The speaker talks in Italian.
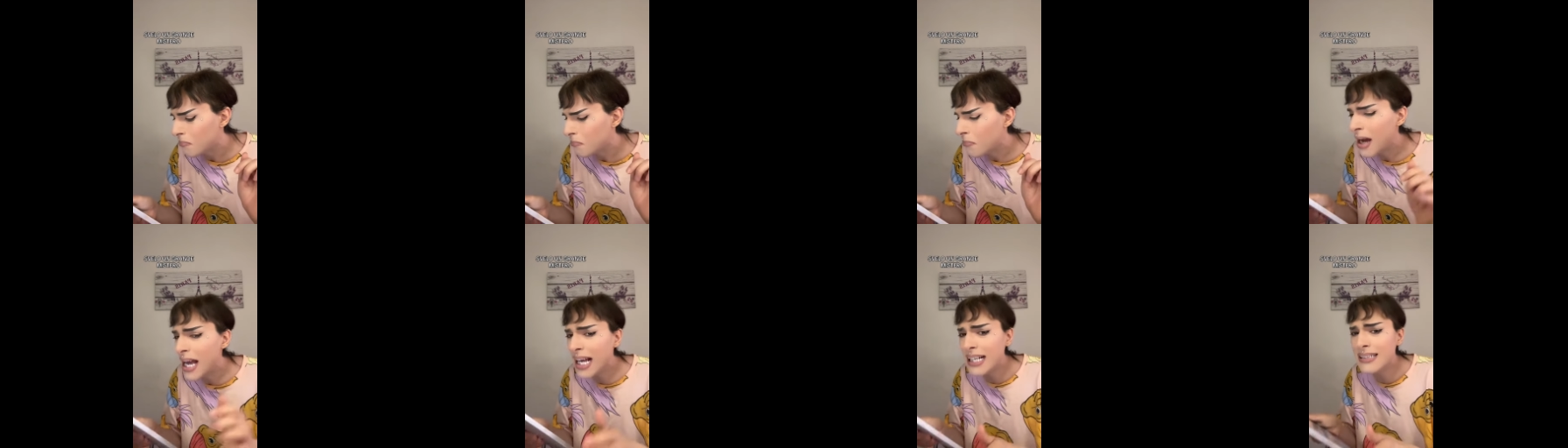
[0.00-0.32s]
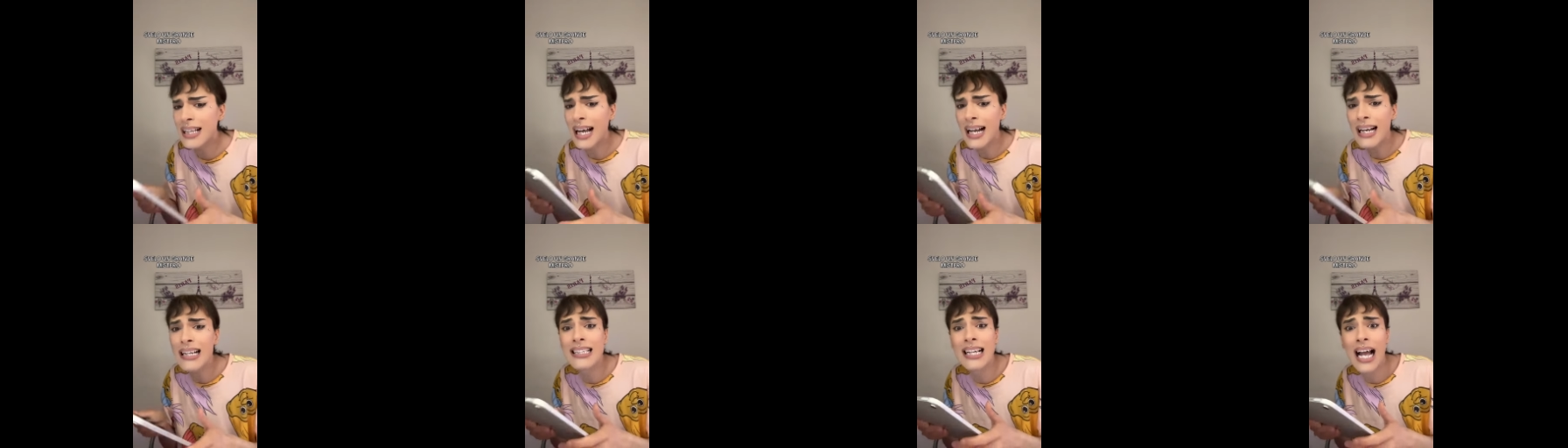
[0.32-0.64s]
Ma è
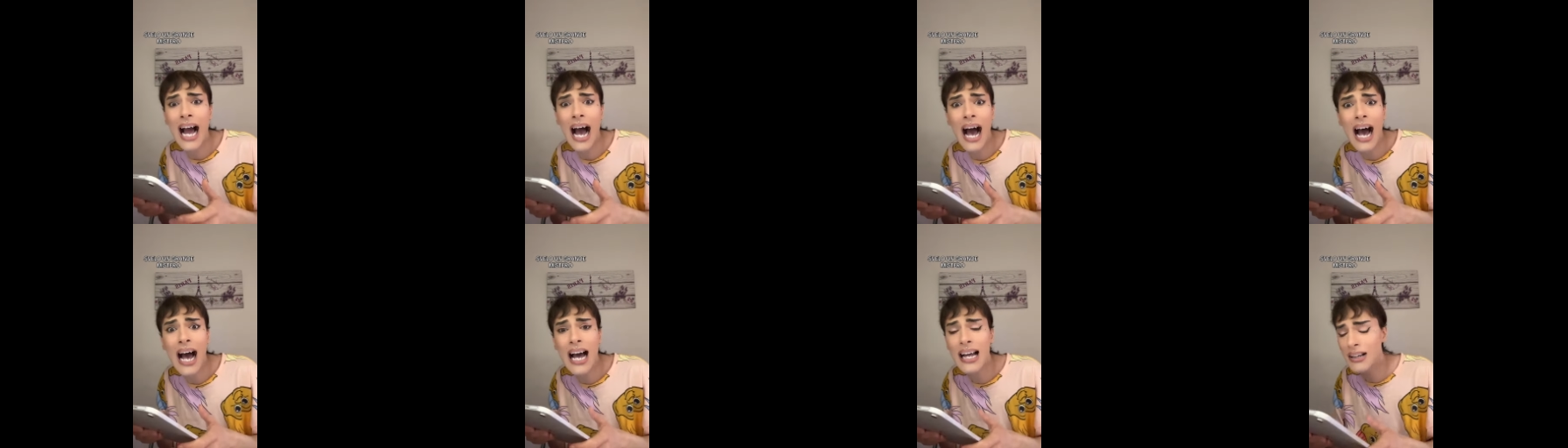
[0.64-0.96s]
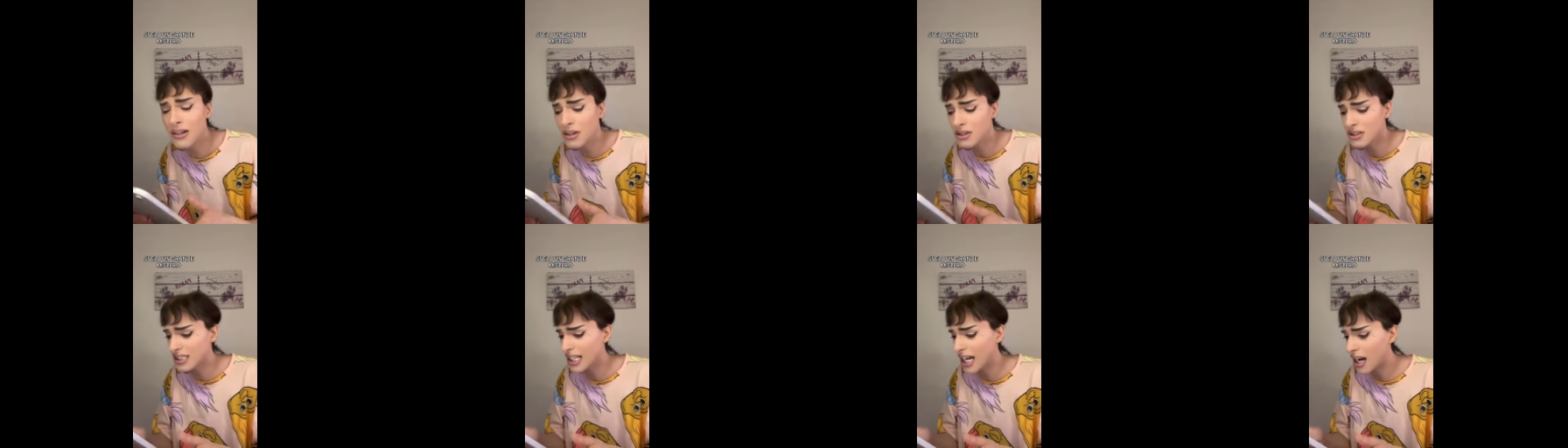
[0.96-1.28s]

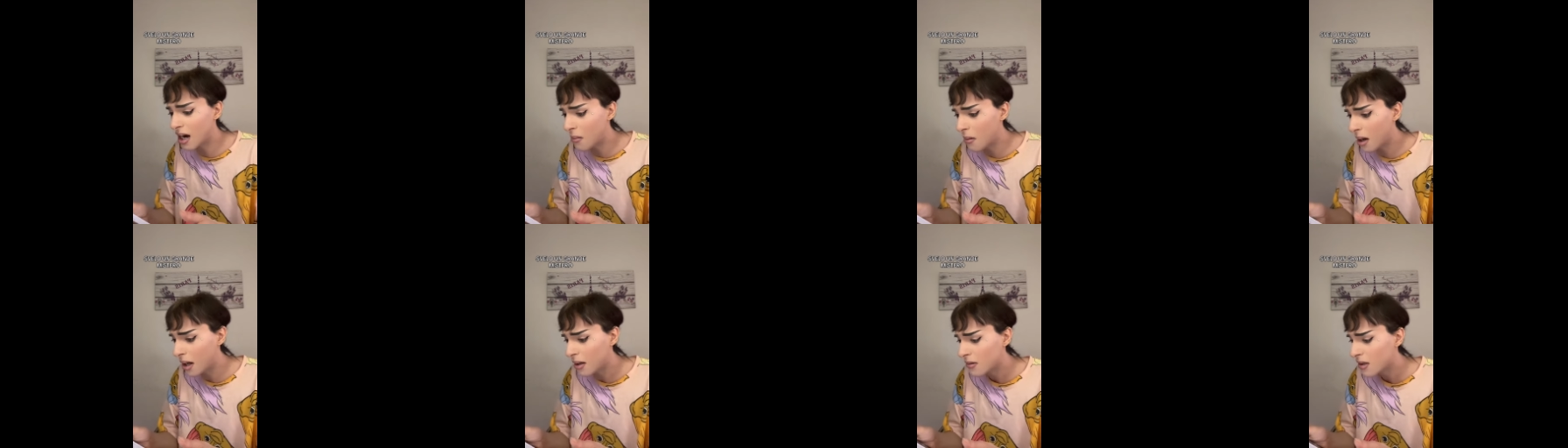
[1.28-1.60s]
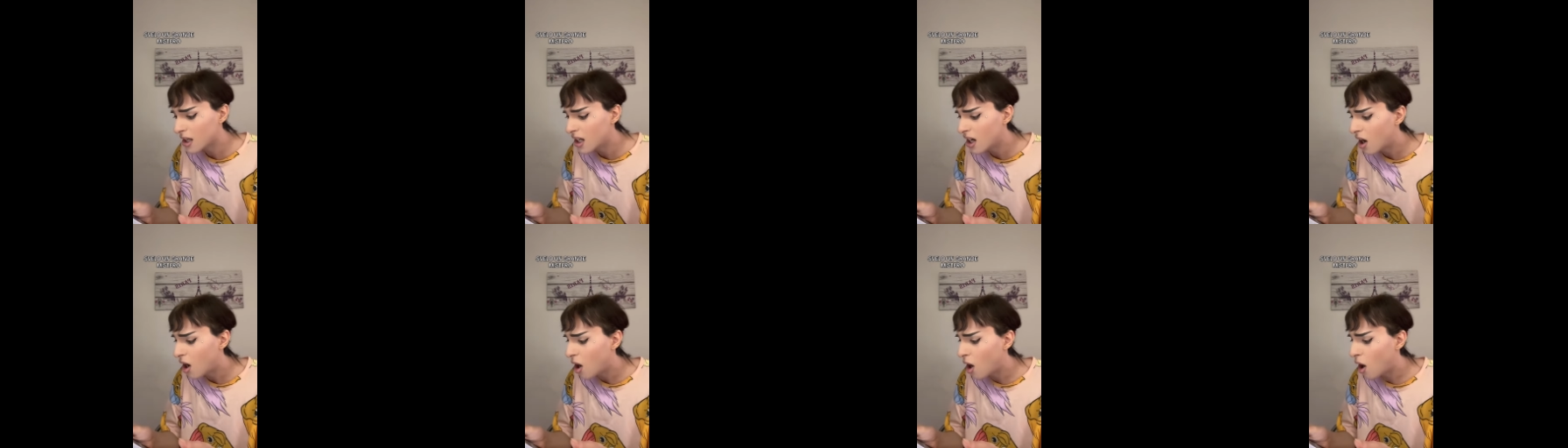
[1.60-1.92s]
italiano sta
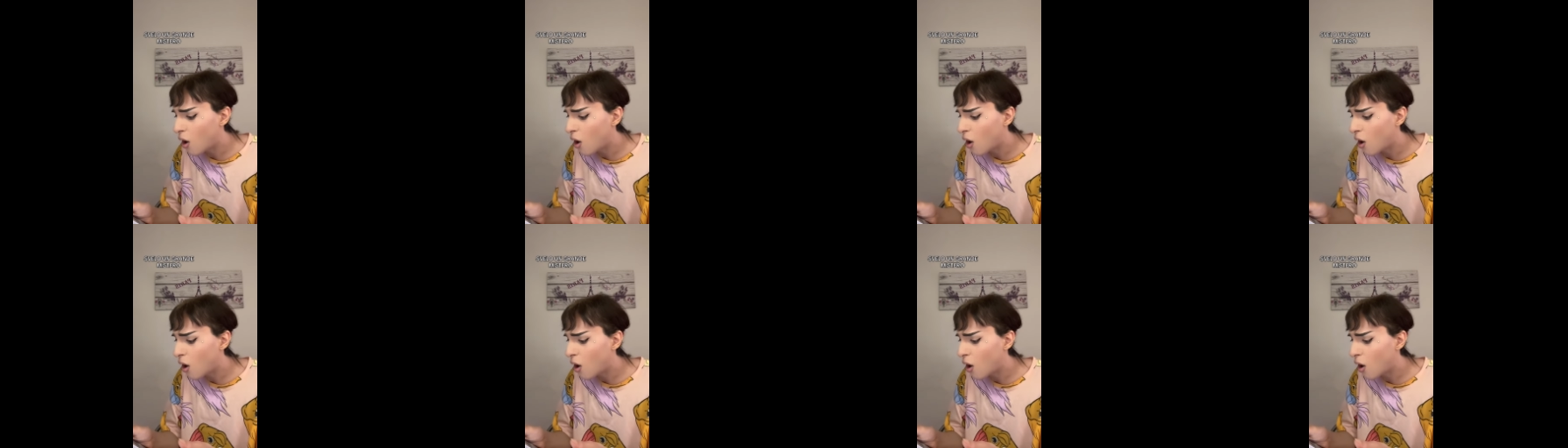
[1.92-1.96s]
roba!